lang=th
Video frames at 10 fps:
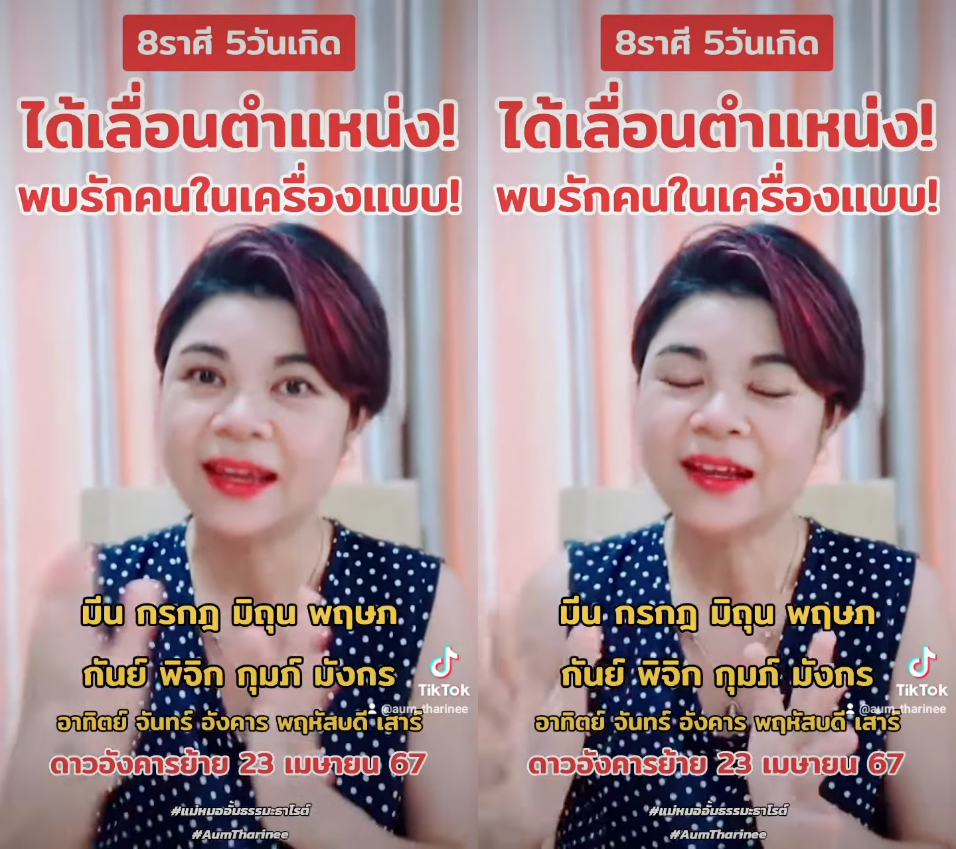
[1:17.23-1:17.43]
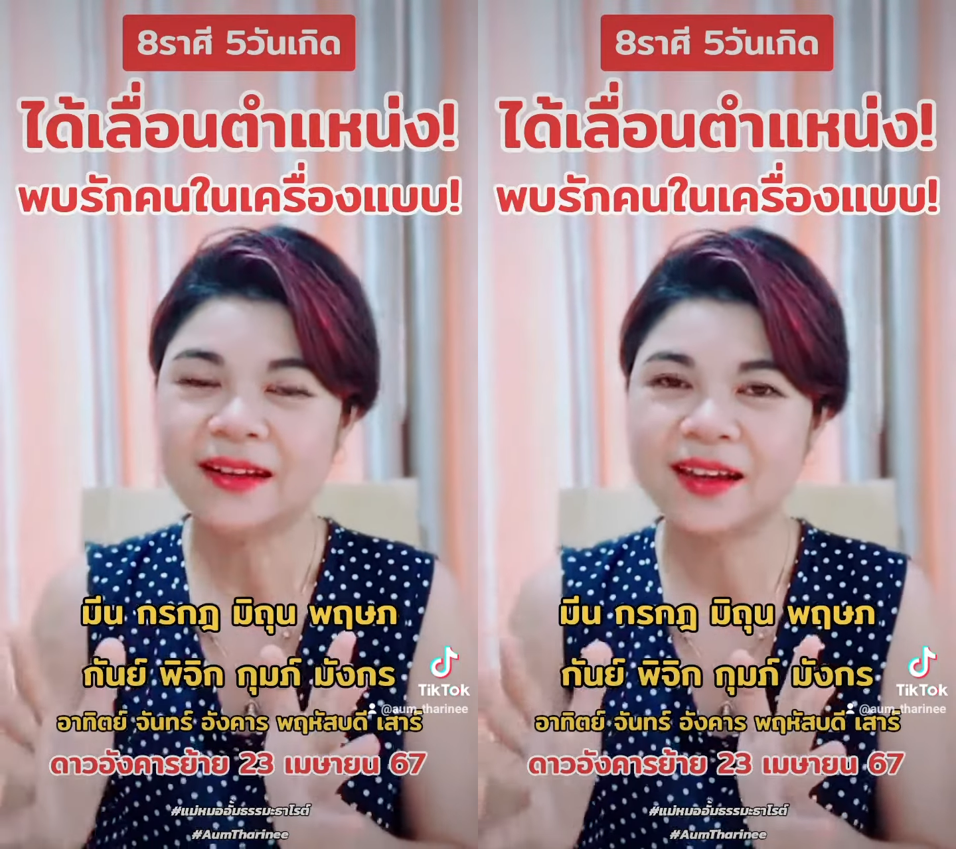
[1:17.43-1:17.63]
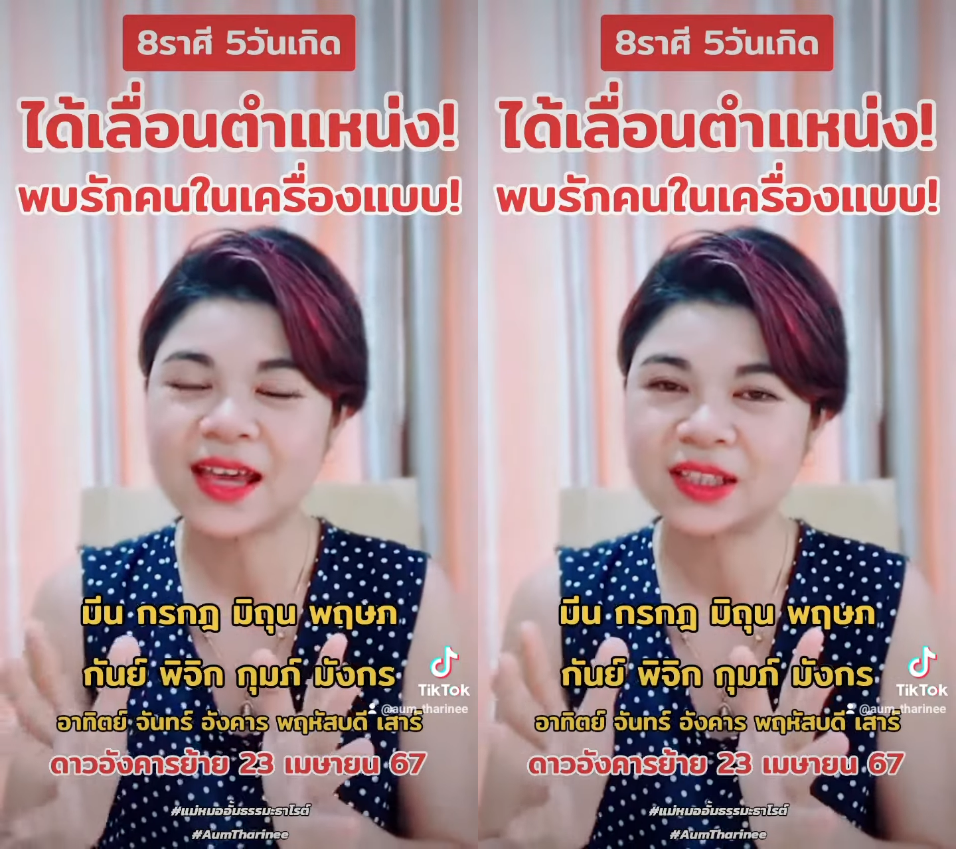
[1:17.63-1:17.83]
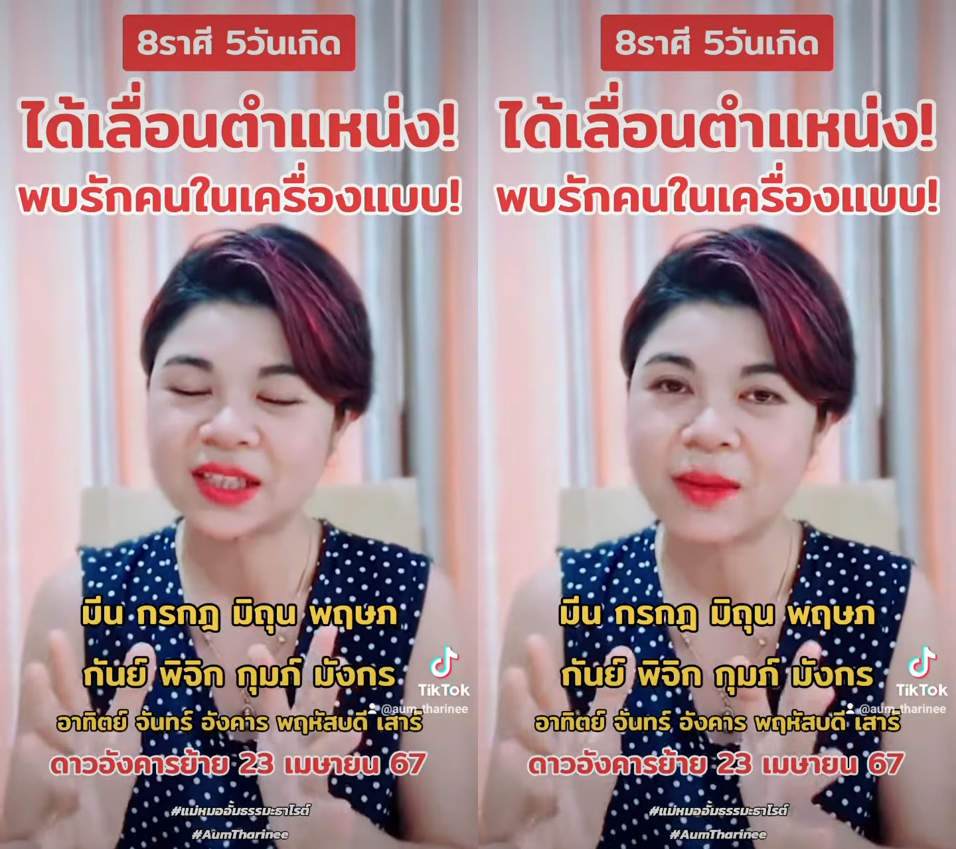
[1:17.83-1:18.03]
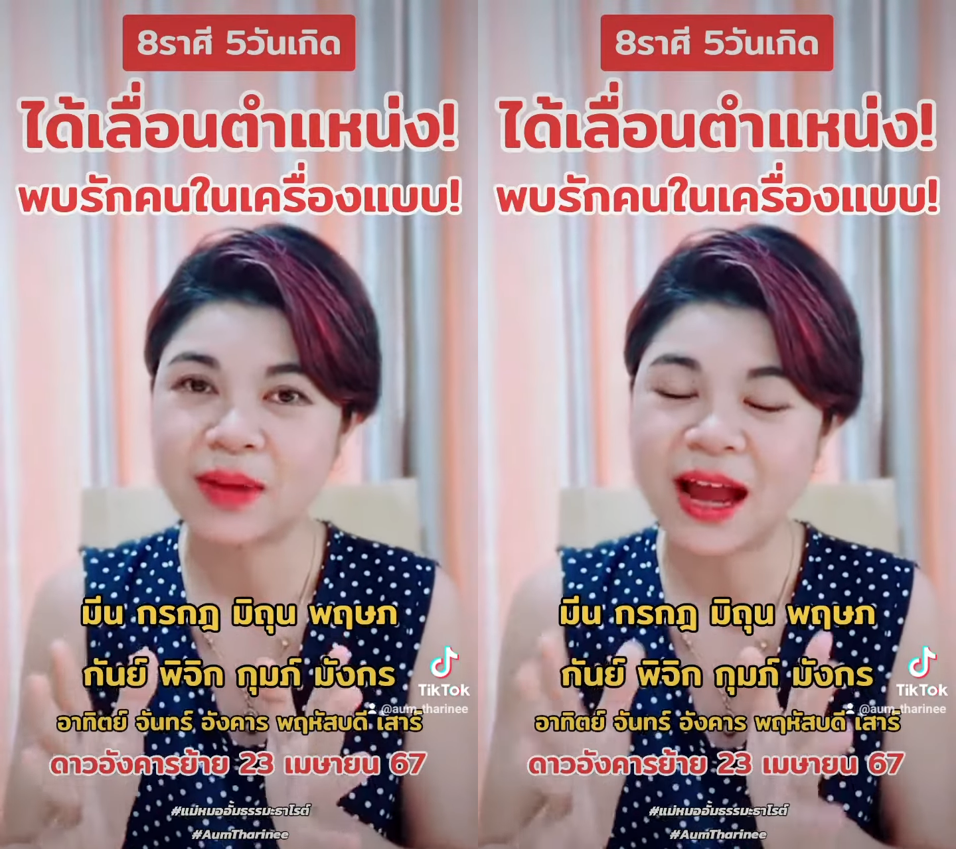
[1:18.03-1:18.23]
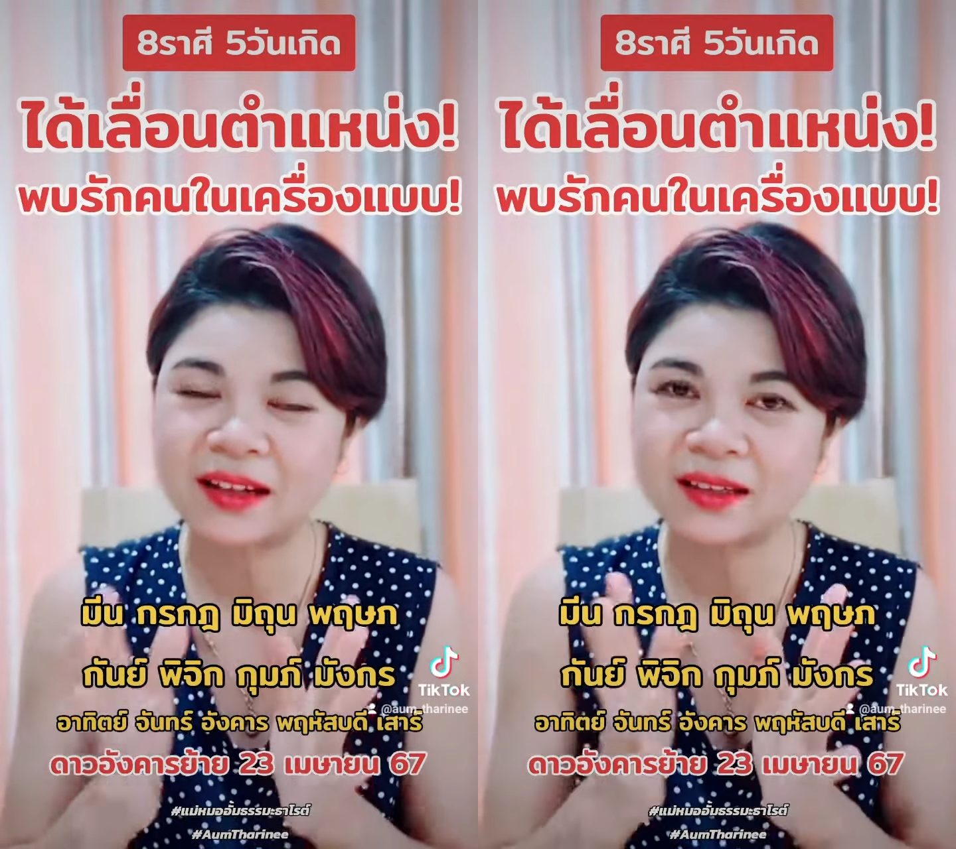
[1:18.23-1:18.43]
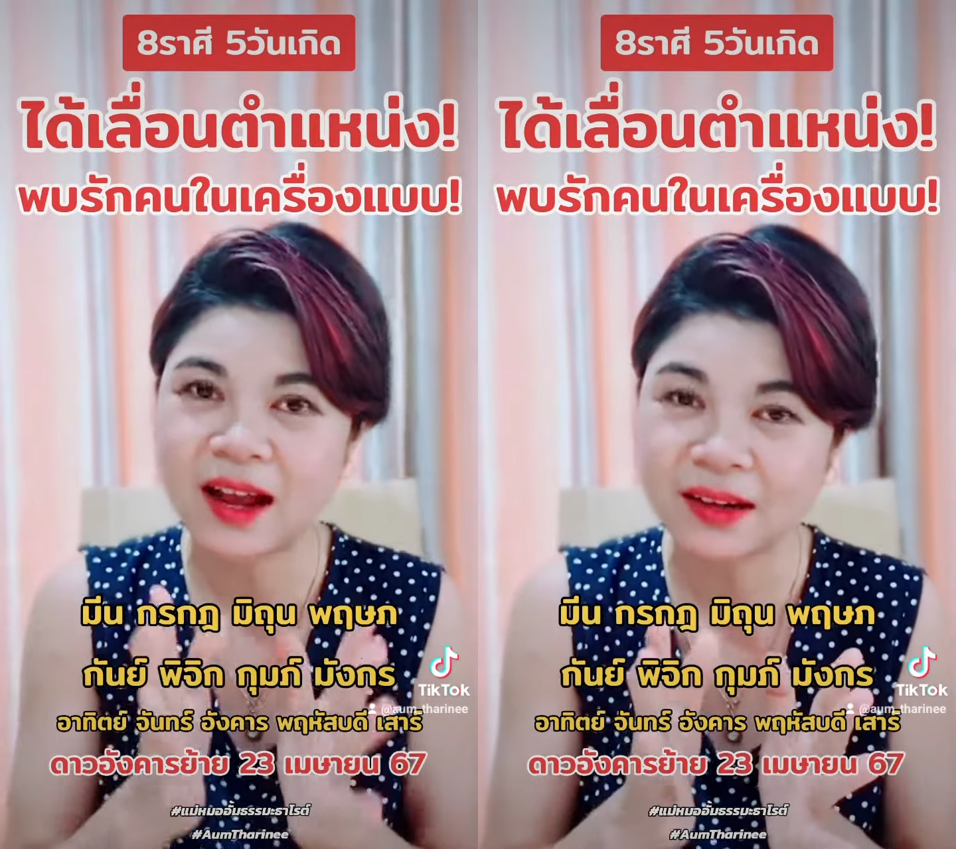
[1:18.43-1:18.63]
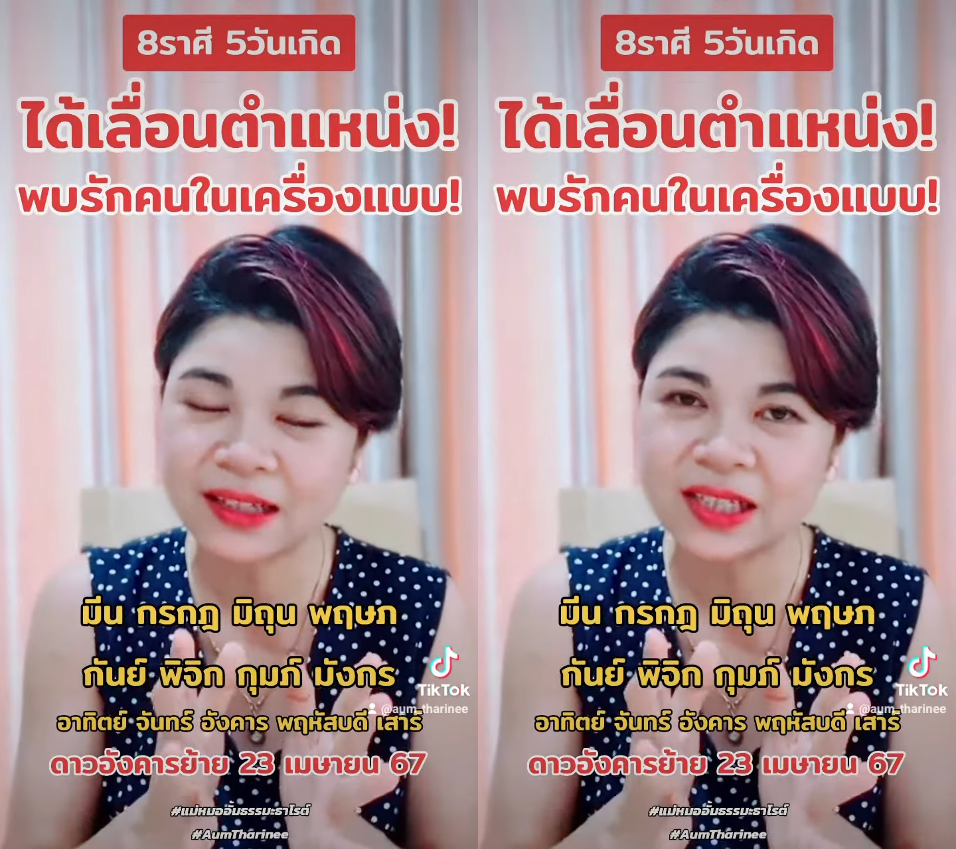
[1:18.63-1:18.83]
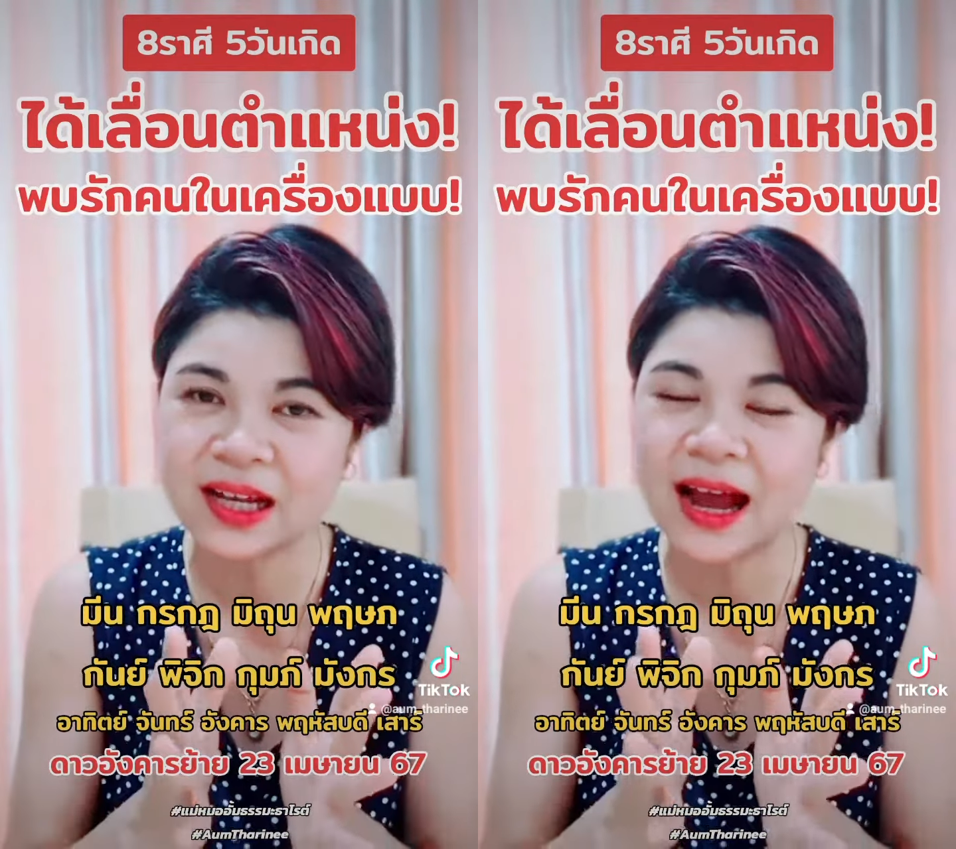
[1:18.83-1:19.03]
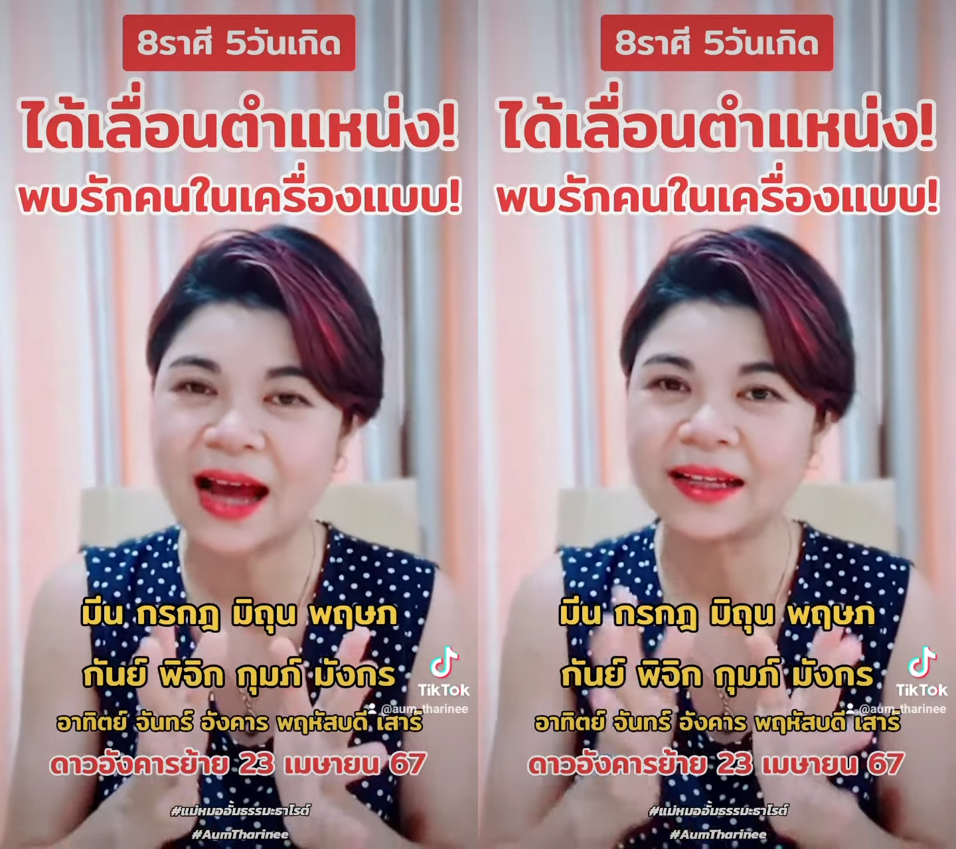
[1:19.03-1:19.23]
นะอยากจะทำงานข้าราช
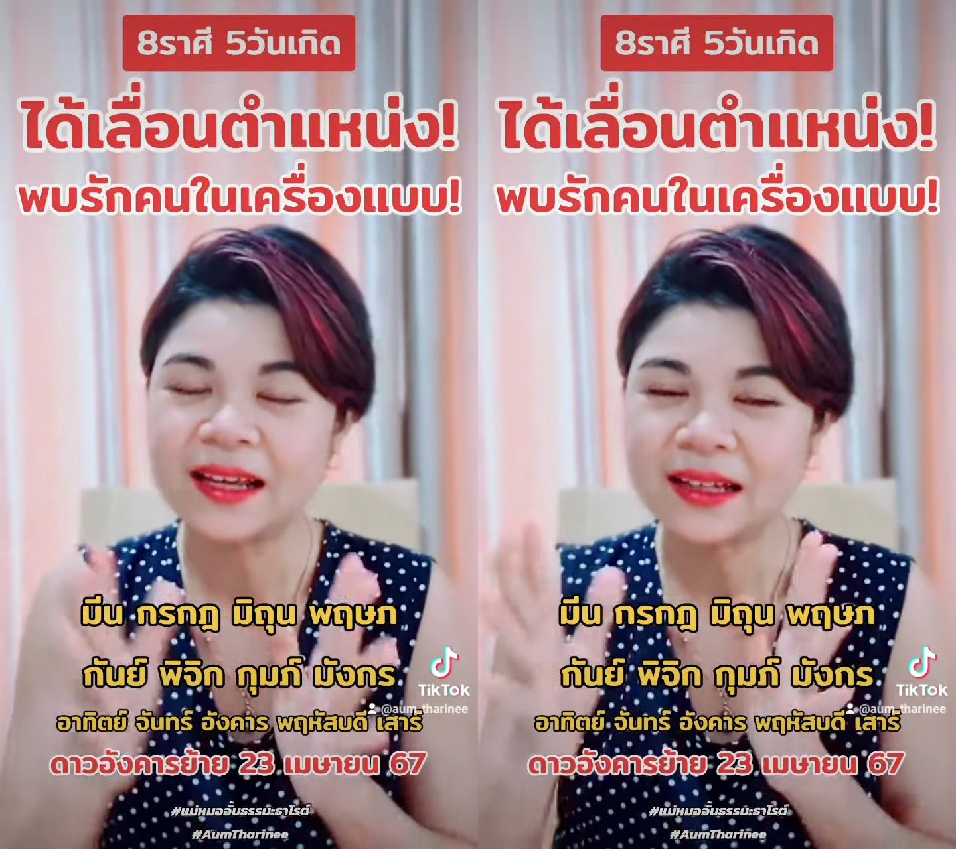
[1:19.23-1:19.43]
การ